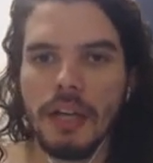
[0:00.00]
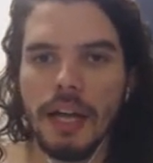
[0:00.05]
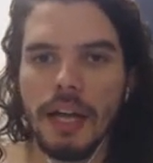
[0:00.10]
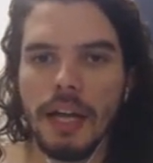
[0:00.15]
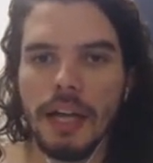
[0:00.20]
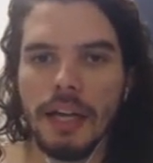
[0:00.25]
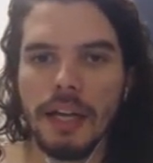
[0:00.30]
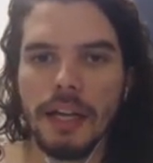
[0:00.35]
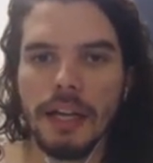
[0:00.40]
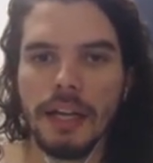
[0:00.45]

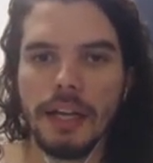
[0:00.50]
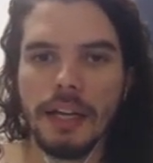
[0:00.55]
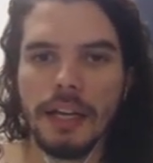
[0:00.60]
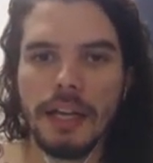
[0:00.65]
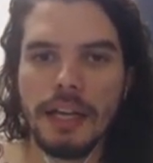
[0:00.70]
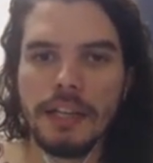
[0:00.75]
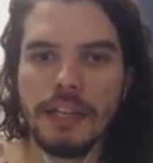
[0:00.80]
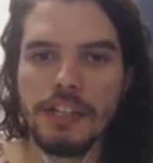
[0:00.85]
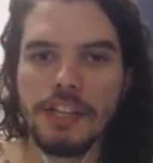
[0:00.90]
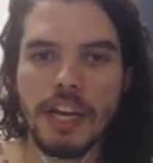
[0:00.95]
É,
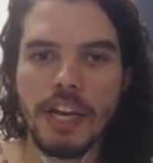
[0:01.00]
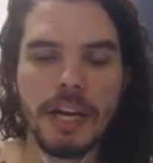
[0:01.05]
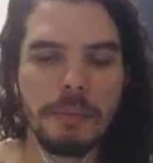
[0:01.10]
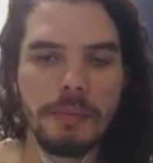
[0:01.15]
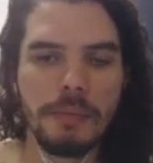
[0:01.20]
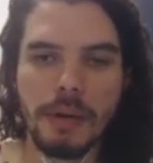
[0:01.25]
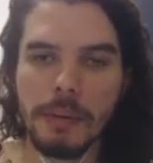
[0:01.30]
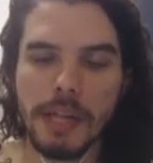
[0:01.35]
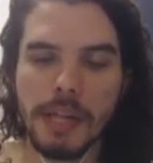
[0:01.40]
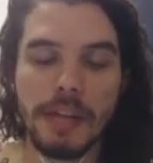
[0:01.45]
ele chega
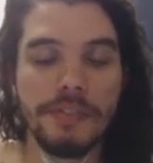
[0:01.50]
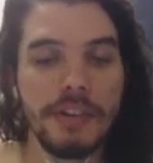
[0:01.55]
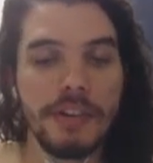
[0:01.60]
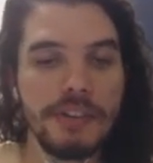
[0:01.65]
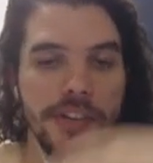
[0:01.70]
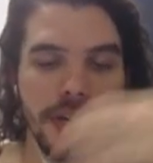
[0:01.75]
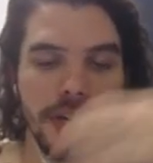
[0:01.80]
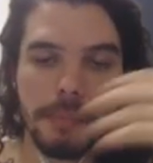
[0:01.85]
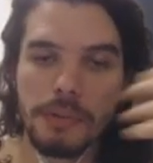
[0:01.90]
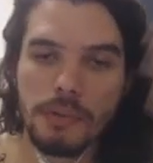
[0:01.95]
para Herbalife, ele
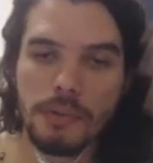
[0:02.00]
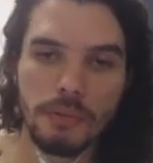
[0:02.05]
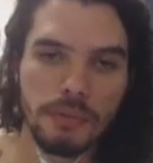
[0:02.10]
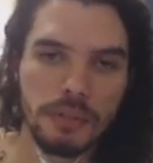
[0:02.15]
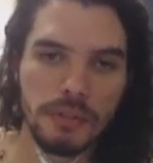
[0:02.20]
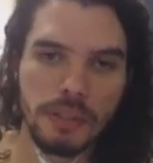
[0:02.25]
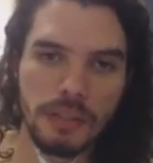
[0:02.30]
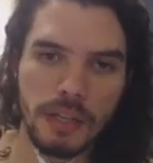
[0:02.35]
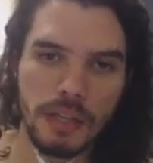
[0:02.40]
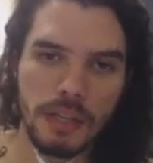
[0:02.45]
chega para sua
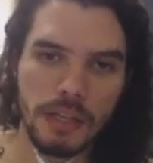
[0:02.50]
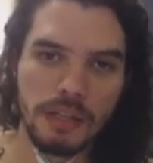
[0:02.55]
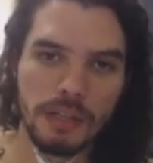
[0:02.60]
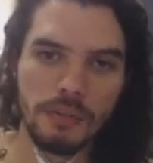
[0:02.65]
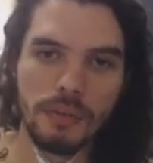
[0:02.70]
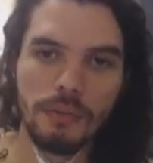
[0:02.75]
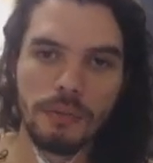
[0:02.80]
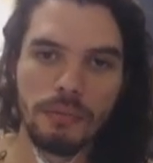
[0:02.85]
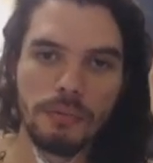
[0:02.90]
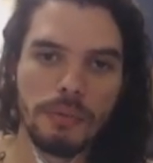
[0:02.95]
conta inteira.
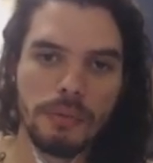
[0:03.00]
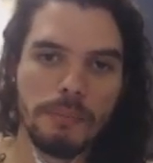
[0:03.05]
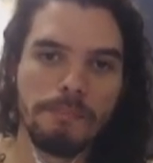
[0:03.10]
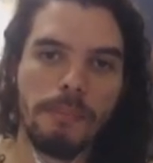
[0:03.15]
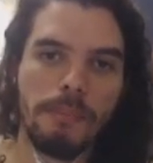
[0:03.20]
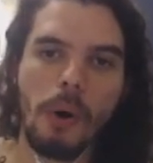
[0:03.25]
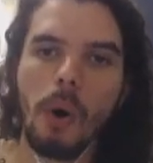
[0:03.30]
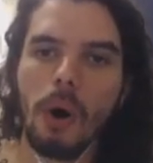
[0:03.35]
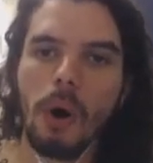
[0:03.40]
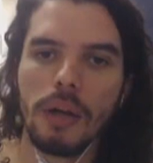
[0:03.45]
Então não
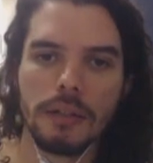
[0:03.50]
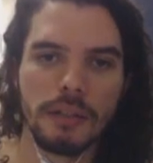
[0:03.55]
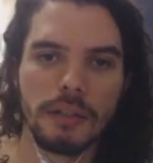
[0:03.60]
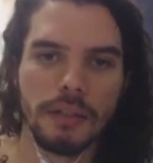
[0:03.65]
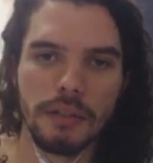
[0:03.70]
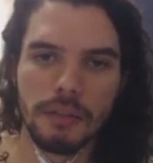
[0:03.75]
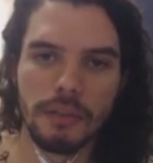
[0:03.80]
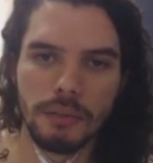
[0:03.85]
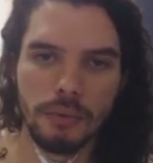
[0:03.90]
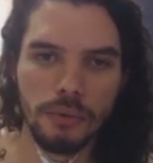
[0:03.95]

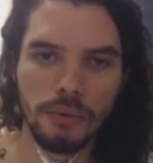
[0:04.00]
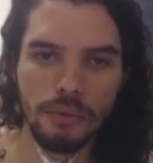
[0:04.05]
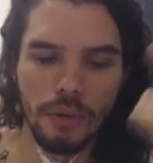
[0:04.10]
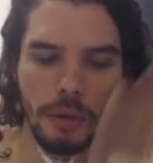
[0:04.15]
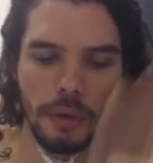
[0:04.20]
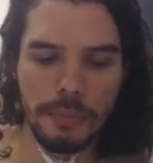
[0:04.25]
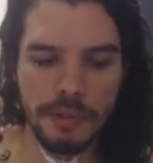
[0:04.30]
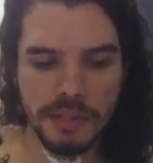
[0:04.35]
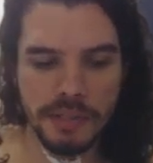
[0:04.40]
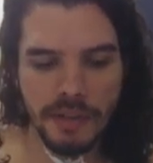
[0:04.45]
importa o
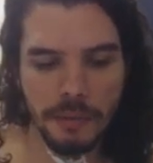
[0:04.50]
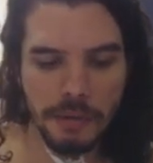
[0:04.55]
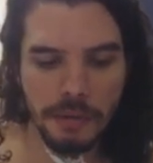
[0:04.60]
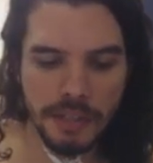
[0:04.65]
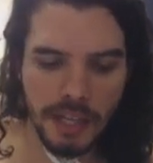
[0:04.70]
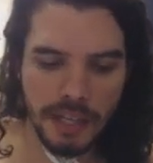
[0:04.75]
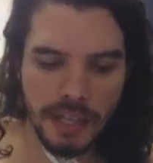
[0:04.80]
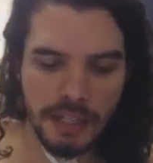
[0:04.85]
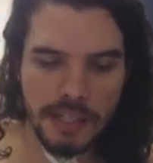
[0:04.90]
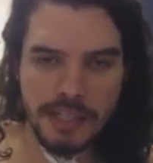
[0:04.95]
nome que você vai
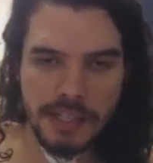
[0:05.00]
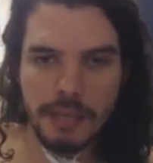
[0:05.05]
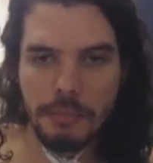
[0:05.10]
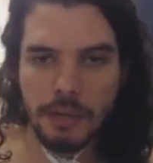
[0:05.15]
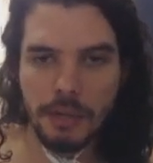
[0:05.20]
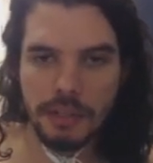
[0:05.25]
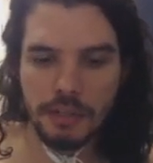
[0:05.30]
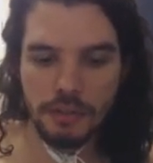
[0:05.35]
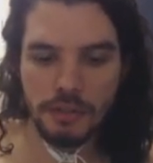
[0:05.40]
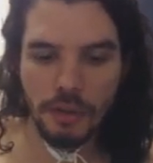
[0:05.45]
botar aqui, você
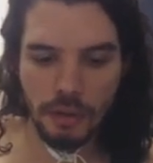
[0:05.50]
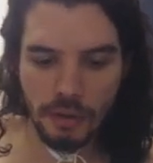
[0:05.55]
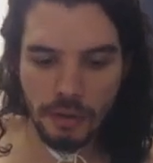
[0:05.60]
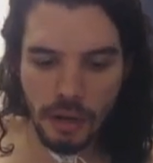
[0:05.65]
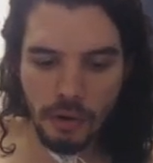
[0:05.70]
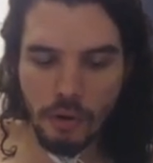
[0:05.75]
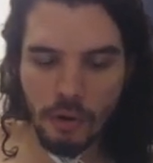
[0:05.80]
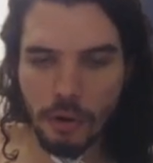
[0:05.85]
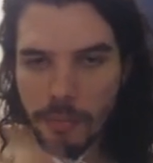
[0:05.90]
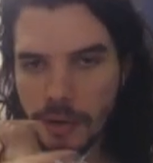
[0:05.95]
bota só o
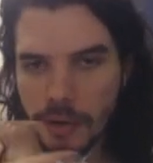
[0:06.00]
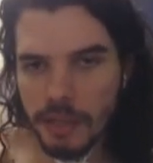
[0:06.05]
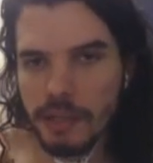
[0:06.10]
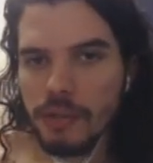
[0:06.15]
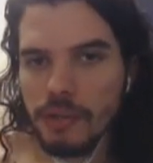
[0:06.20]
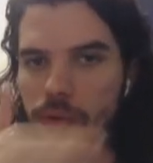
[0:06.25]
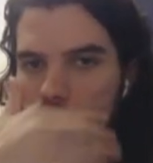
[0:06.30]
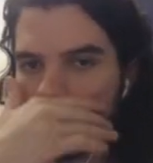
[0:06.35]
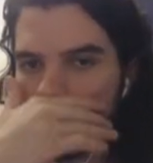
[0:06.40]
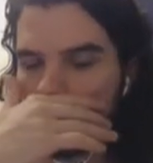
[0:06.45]
arroba
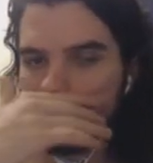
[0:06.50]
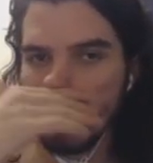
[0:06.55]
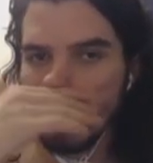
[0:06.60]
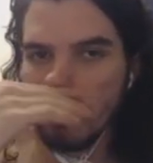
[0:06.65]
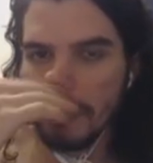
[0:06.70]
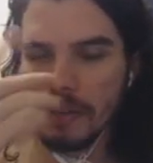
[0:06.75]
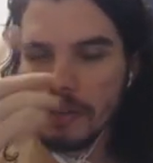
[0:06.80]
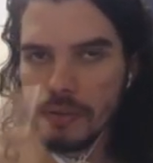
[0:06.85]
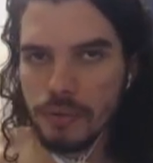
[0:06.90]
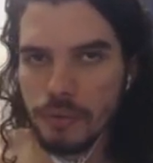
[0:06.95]
e o nome
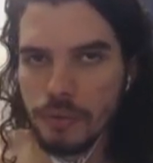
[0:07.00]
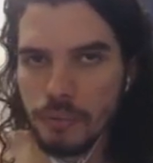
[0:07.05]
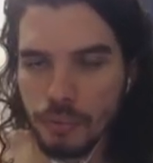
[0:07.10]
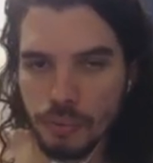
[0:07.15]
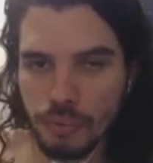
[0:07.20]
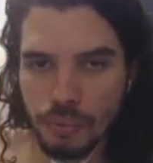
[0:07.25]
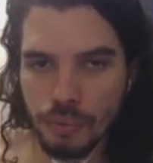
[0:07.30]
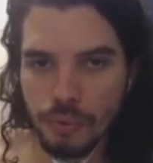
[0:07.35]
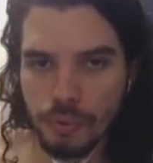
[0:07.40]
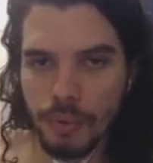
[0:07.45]
da pessoa,
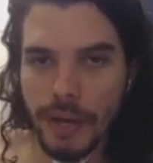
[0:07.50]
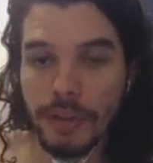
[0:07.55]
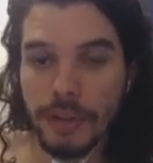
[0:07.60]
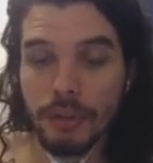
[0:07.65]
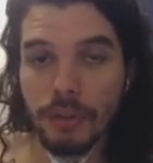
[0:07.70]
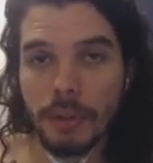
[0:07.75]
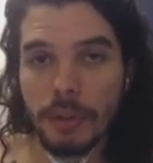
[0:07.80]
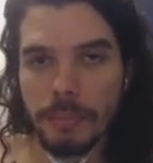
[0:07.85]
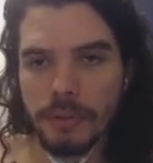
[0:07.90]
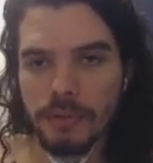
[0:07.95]
o
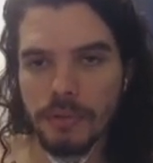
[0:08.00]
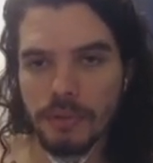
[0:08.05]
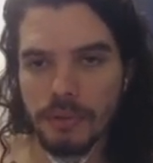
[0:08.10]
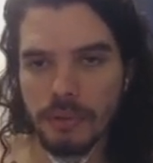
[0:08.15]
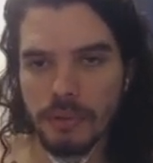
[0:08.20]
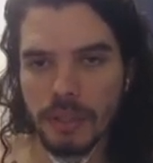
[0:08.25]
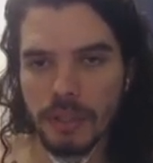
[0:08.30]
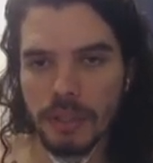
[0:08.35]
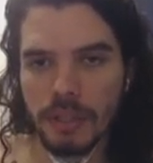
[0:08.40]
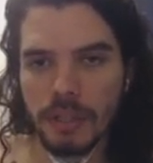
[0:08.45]
handle da
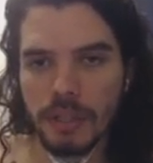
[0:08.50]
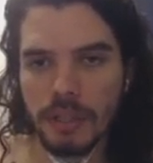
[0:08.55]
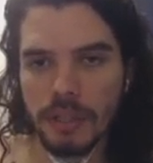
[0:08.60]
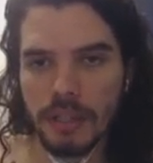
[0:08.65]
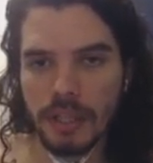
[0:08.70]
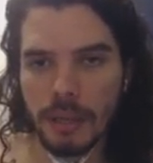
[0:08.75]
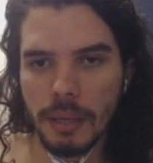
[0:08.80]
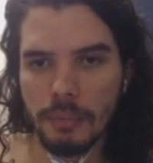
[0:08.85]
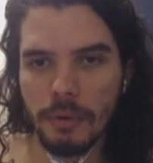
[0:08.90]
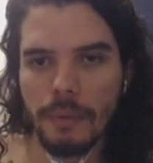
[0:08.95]
pessoa,
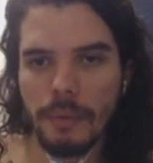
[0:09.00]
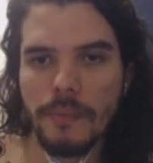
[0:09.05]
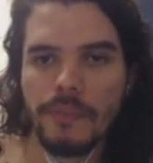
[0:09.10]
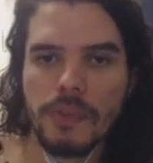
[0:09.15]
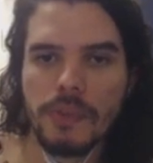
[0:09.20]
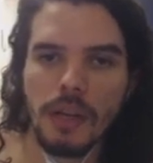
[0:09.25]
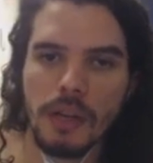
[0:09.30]
tá bom?